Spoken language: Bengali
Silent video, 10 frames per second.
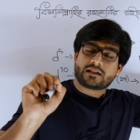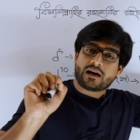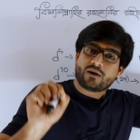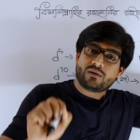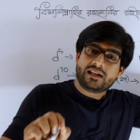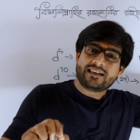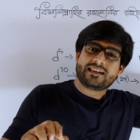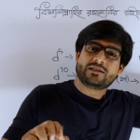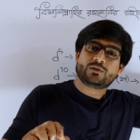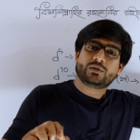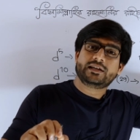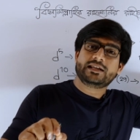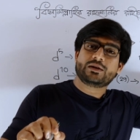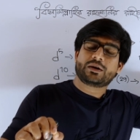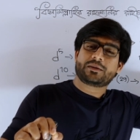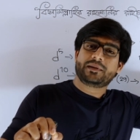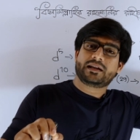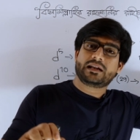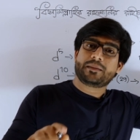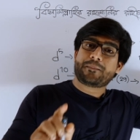তাহলেই কিন্তু ডি
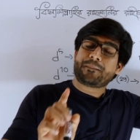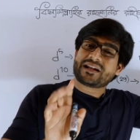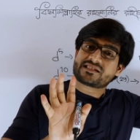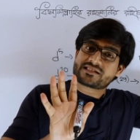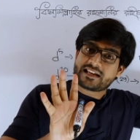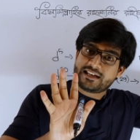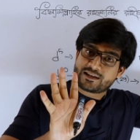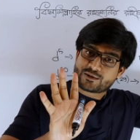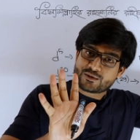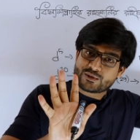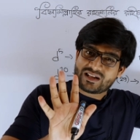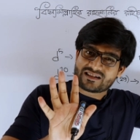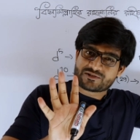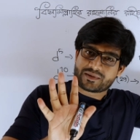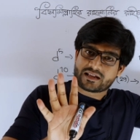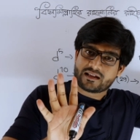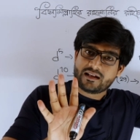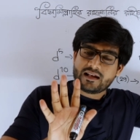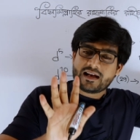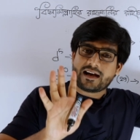অরবিটালে পাঁচটা ইলেকট্রন চলে আসবে
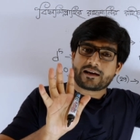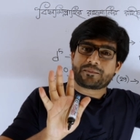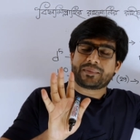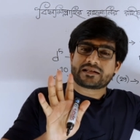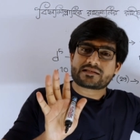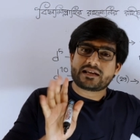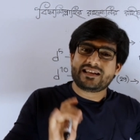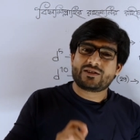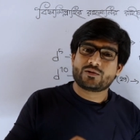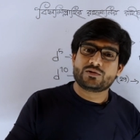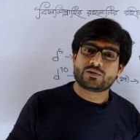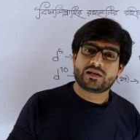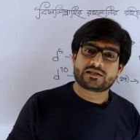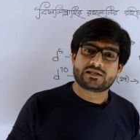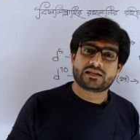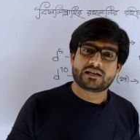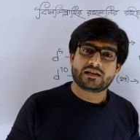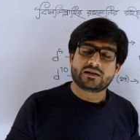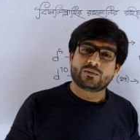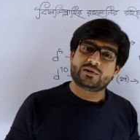আর পাঁচটা ইলেকট্রন চলে আসলে
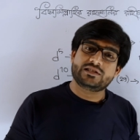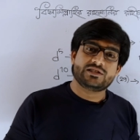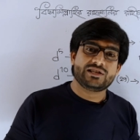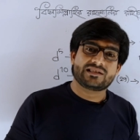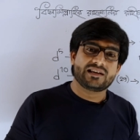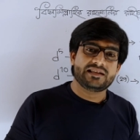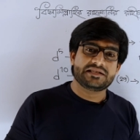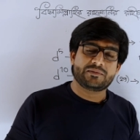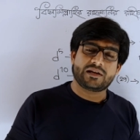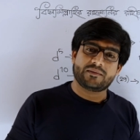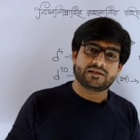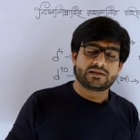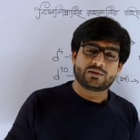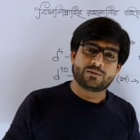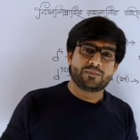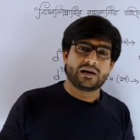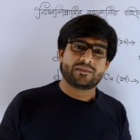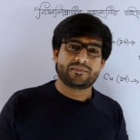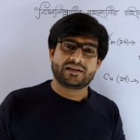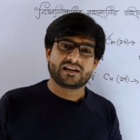ওই যে শীতকালে যেমন আমাদের খুব
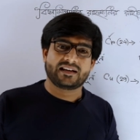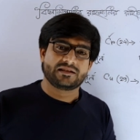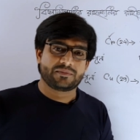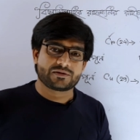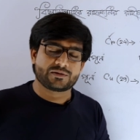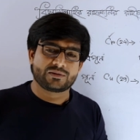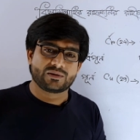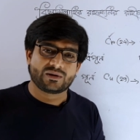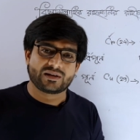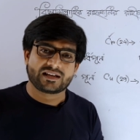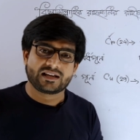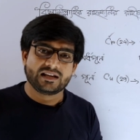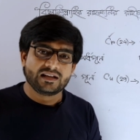ভাপা পিঠা খাইতে পছন্দ হয়